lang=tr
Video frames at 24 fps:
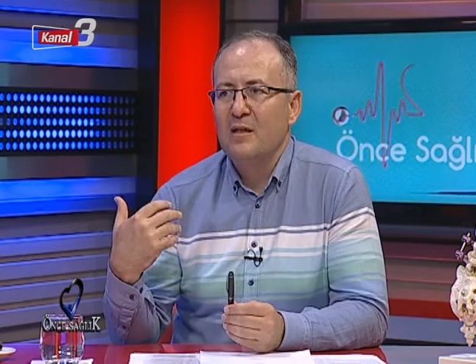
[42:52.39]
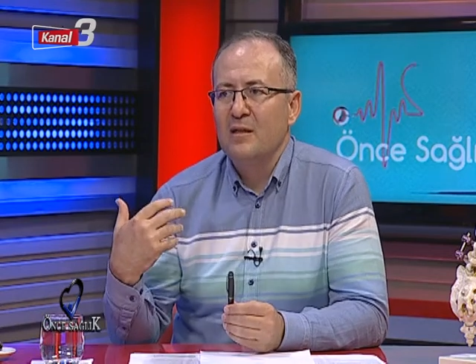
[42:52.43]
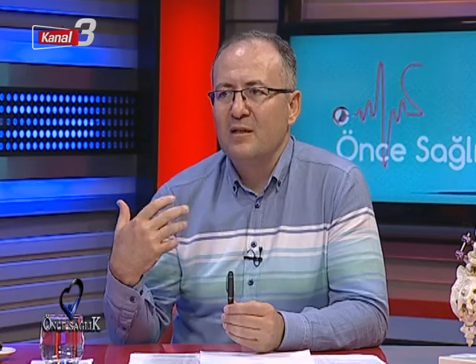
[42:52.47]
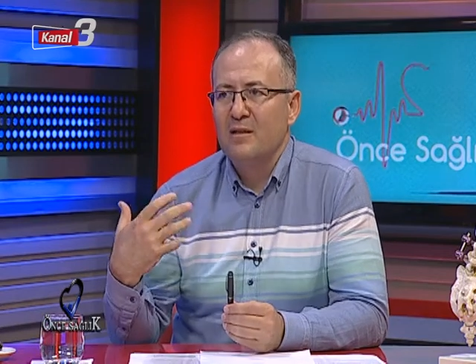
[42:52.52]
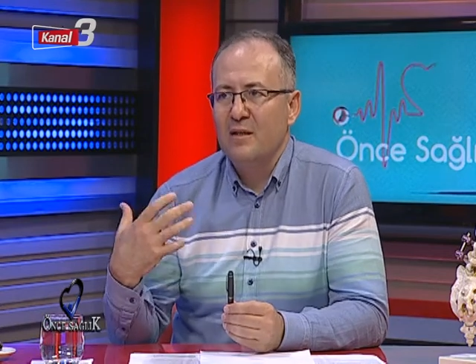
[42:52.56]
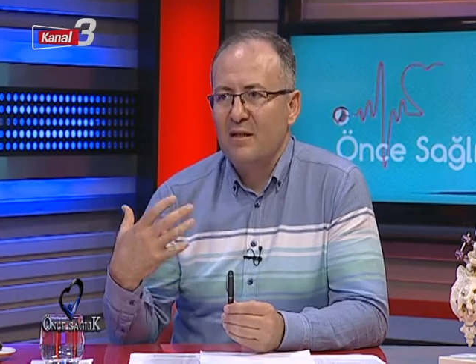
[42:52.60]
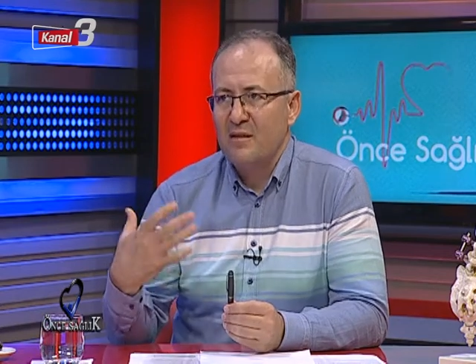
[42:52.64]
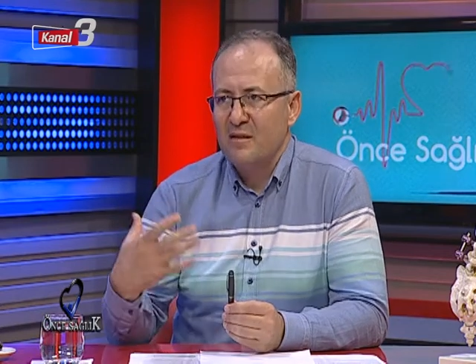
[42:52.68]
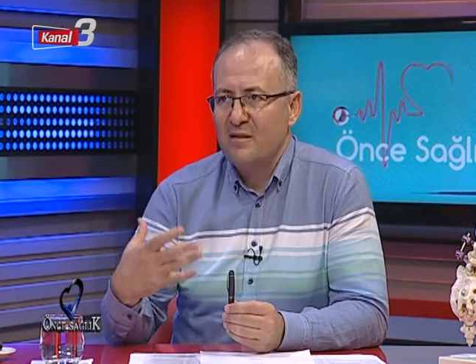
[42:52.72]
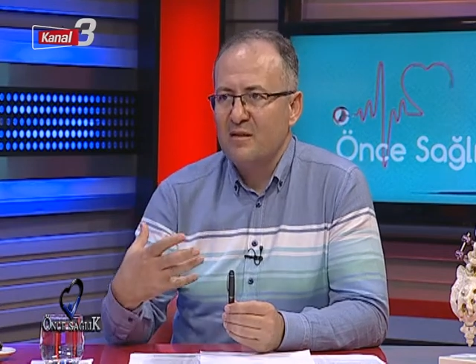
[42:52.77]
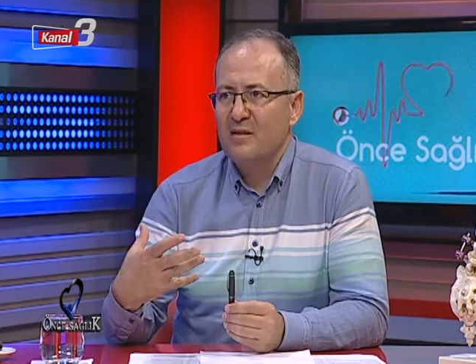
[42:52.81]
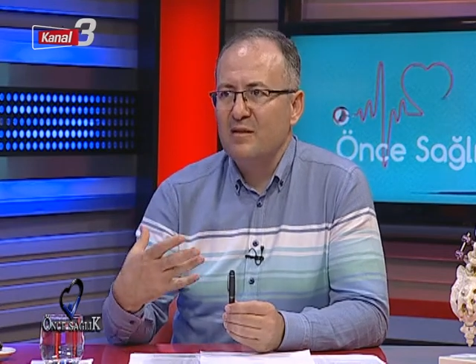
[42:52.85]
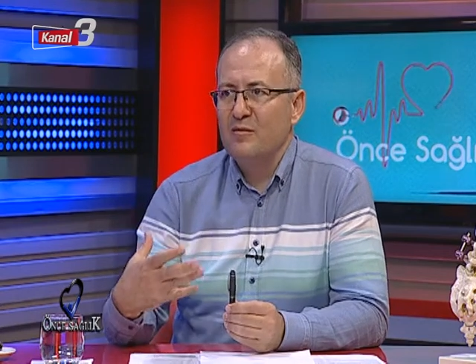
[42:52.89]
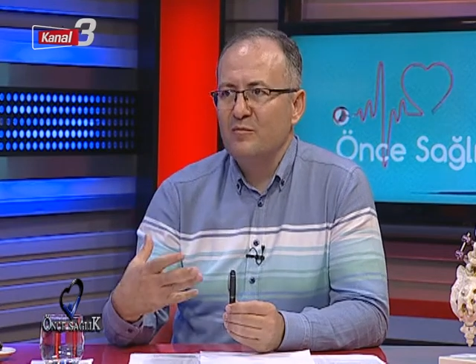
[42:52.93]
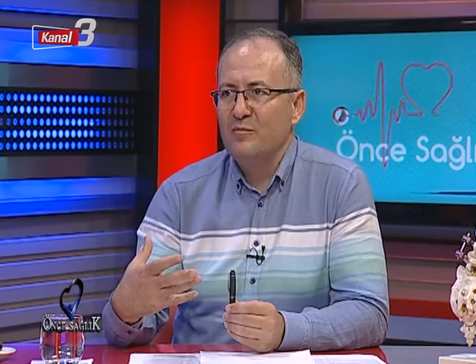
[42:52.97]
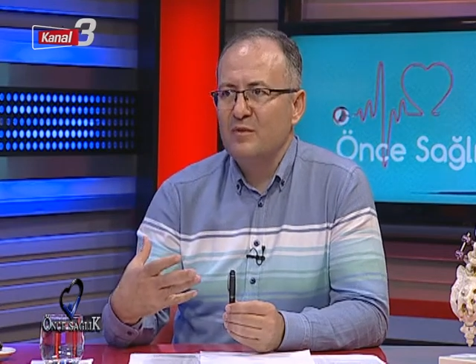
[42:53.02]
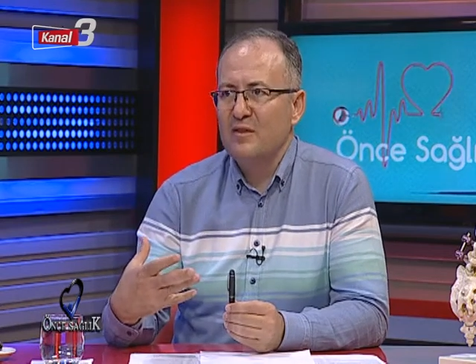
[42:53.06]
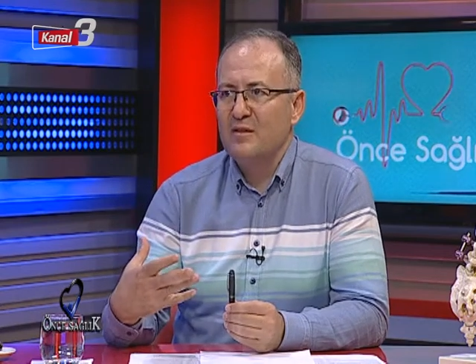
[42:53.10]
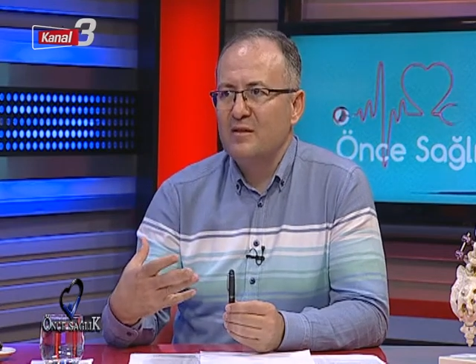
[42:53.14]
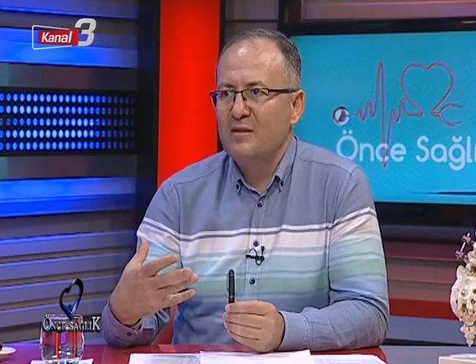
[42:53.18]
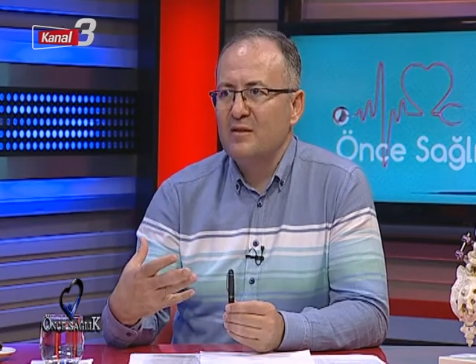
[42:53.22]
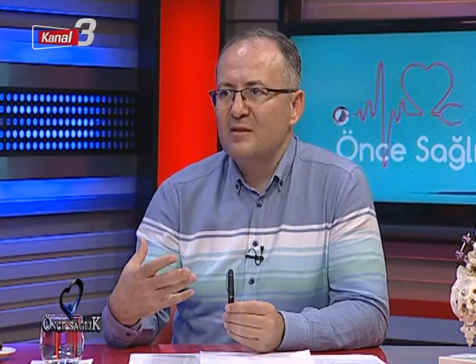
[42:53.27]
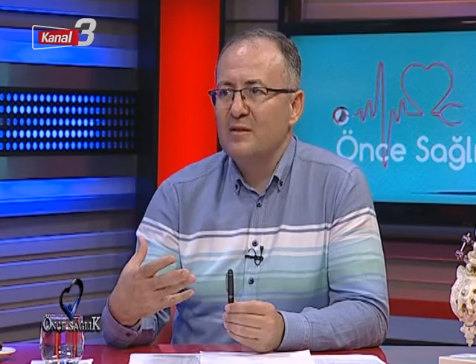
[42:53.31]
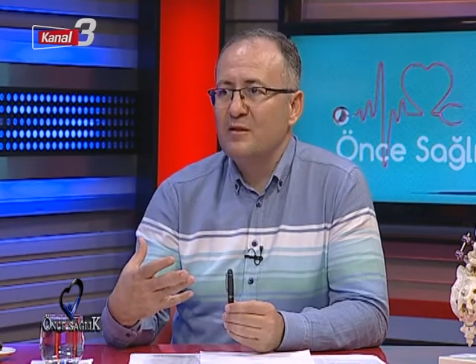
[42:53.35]

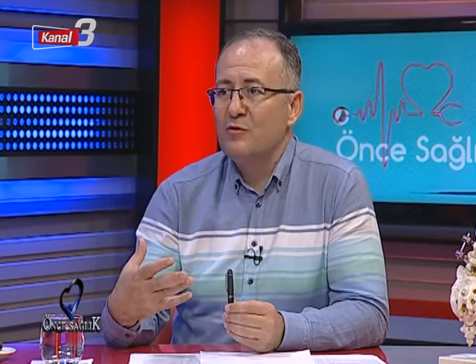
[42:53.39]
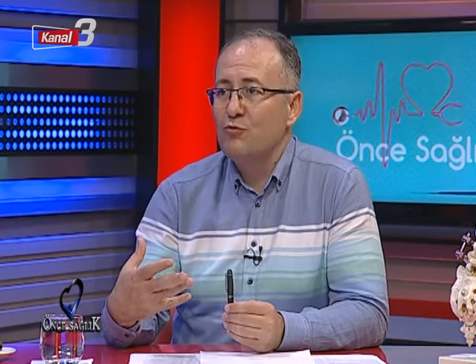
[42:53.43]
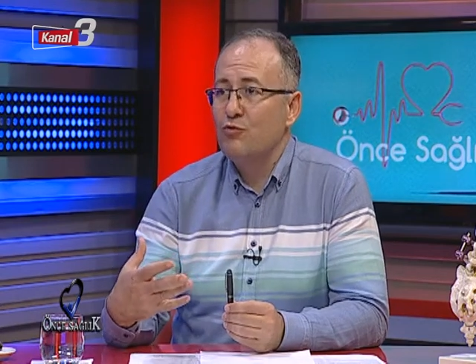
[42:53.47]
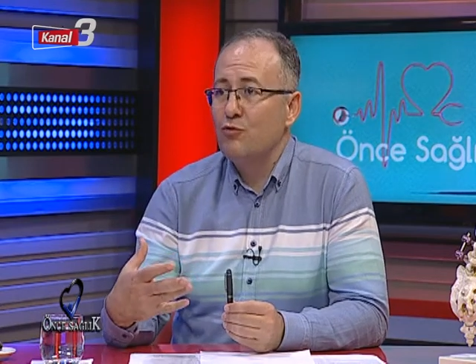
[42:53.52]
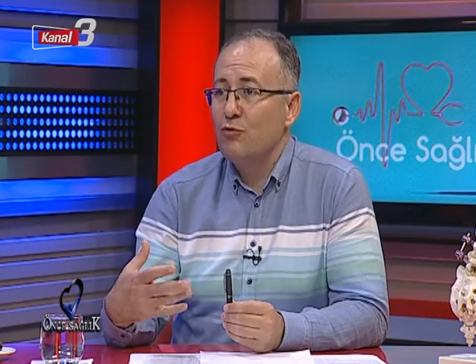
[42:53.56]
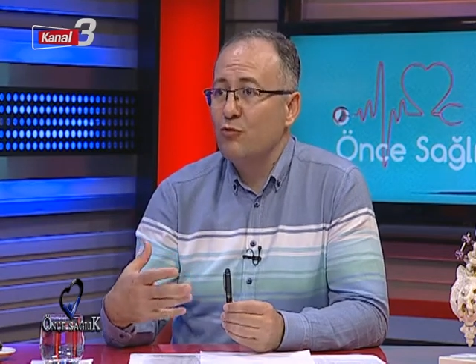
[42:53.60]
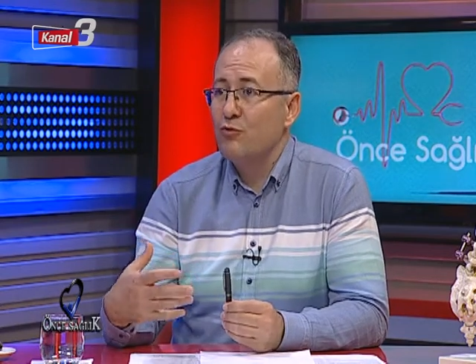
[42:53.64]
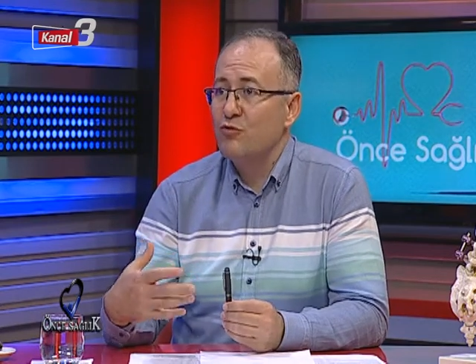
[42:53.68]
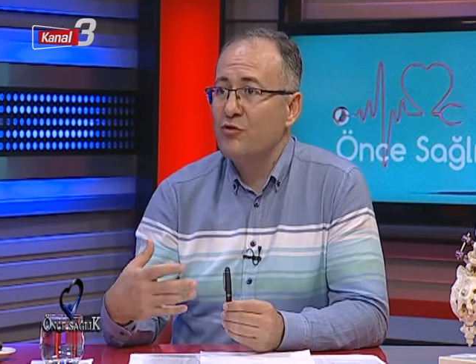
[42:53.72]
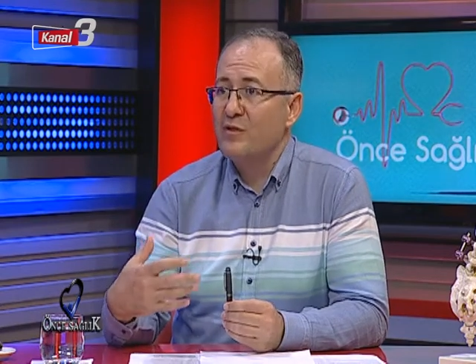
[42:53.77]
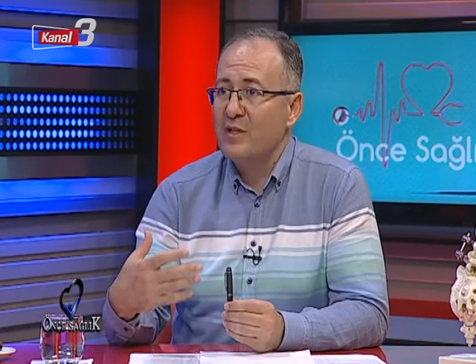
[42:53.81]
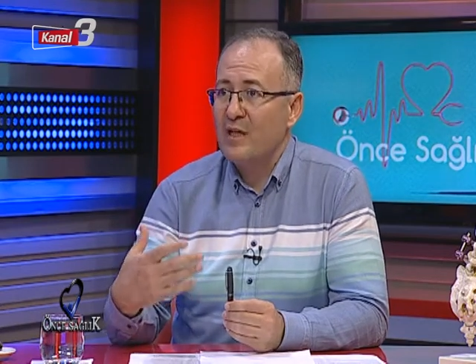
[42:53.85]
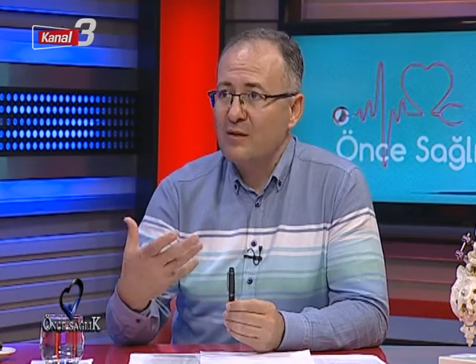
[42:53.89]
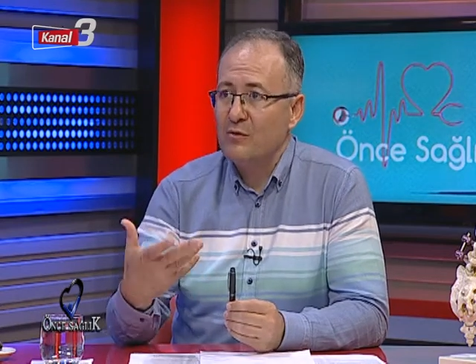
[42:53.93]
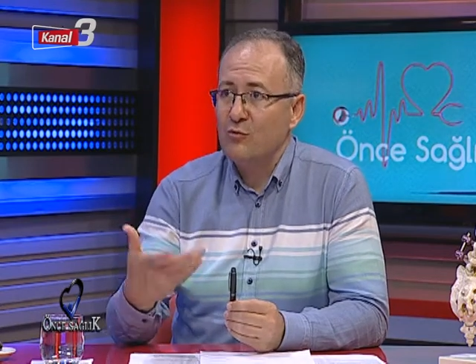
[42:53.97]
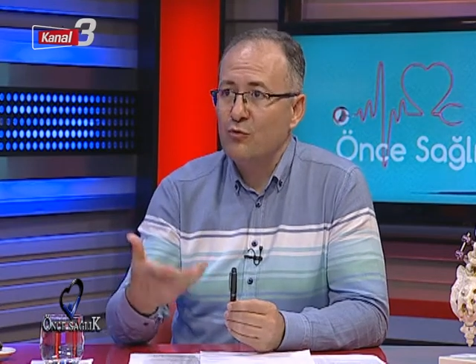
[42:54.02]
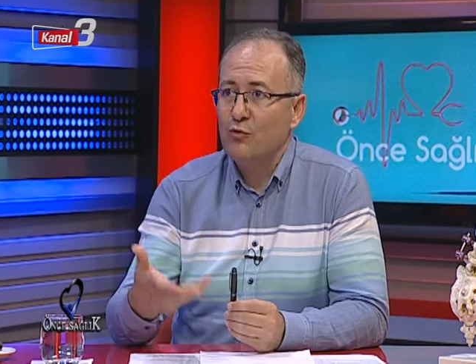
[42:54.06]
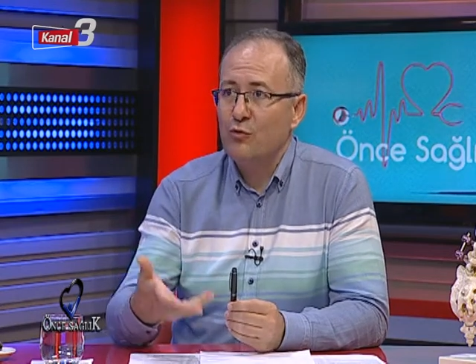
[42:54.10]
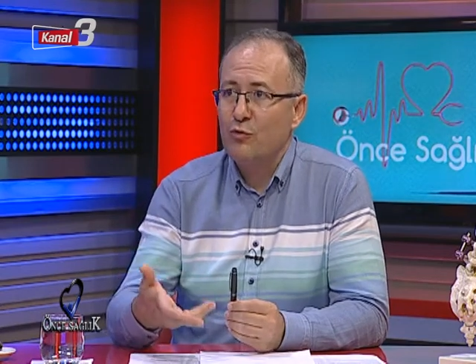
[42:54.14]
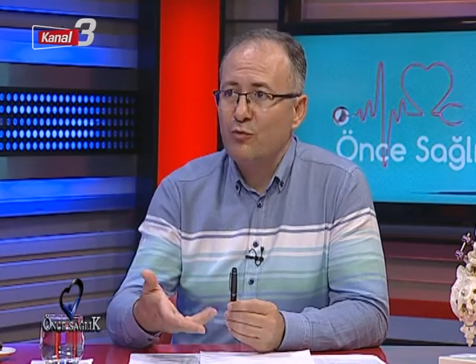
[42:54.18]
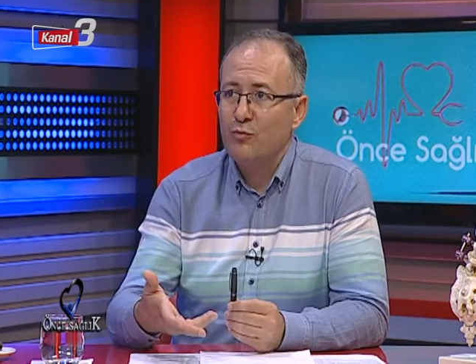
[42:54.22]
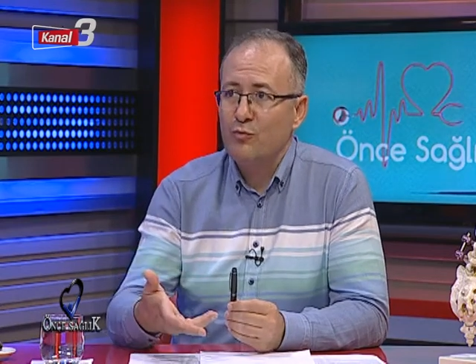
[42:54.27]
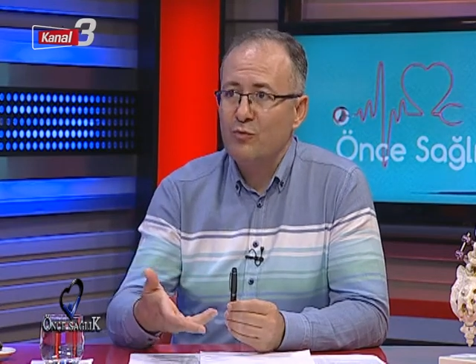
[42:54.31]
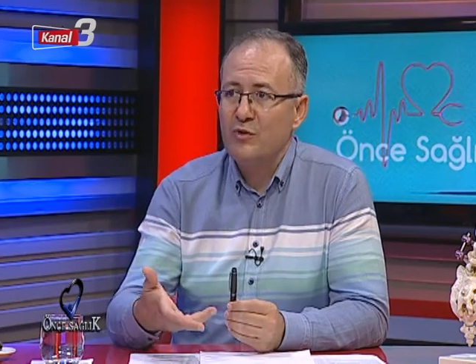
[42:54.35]
yastığımız çok
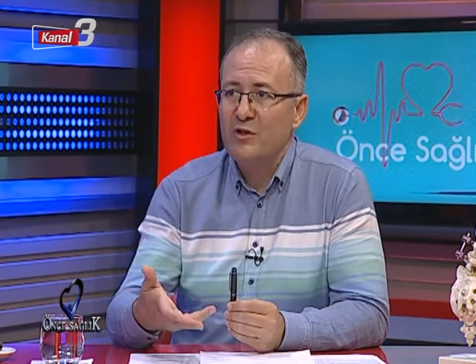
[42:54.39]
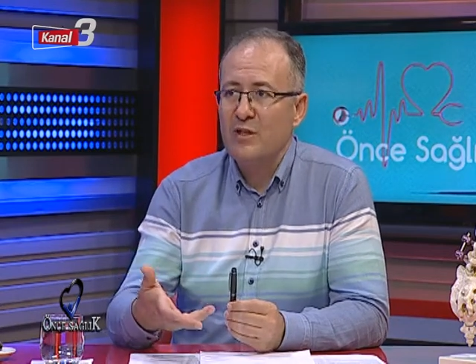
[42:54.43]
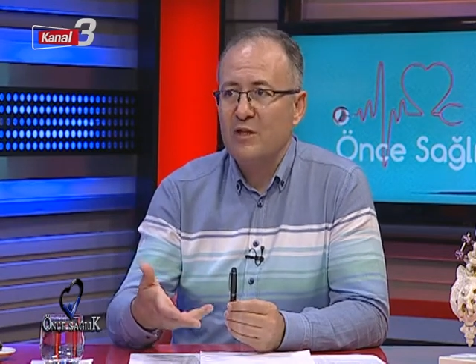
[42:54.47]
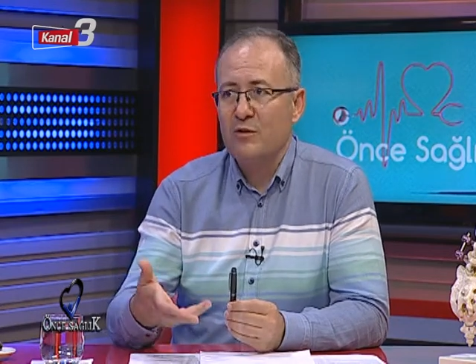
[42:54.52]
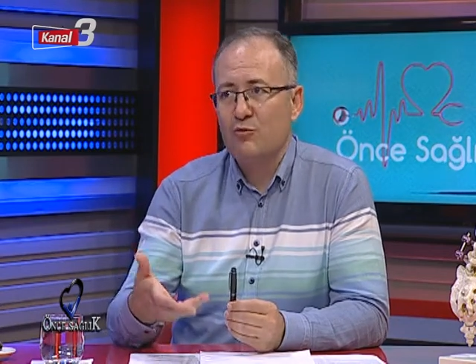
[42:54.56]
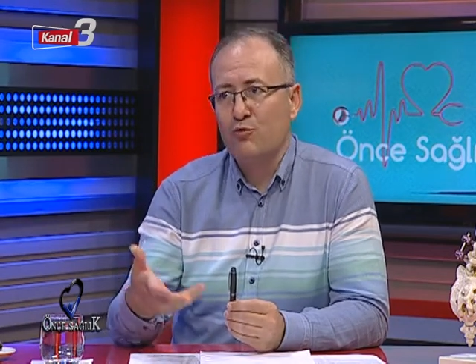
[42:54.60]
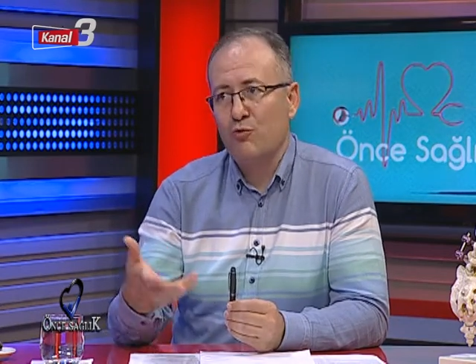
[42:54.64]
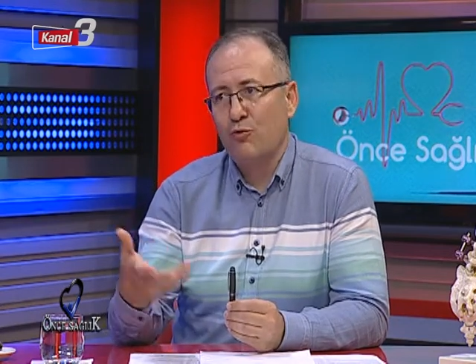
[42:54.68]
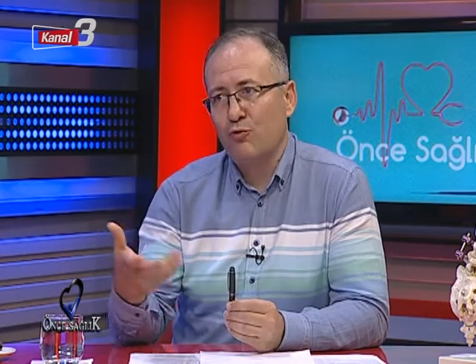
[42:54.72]
sert de olmayacak,